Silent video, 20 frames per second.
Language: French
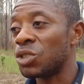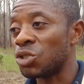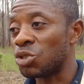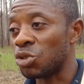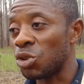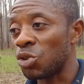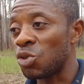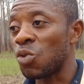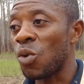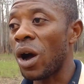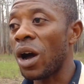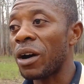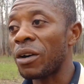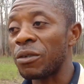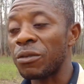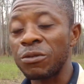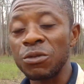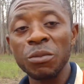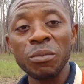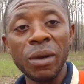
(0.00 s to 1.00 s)
je
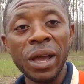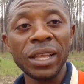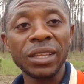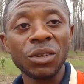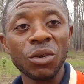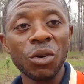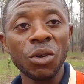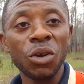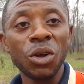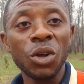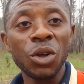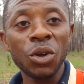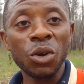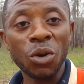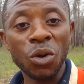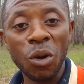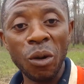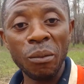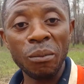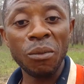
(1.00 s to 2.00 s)
dois vous mettre
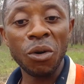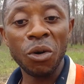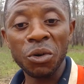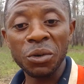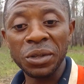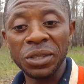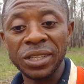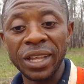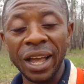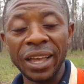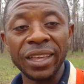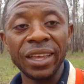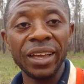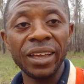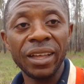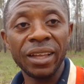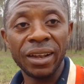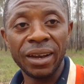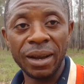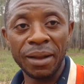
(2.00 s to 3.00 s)
comment
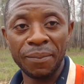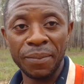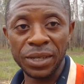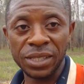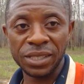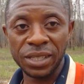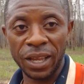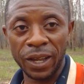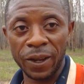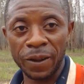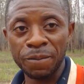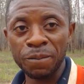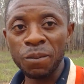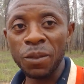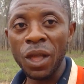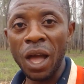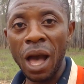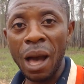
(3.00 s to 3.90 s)
tailler la pastèque.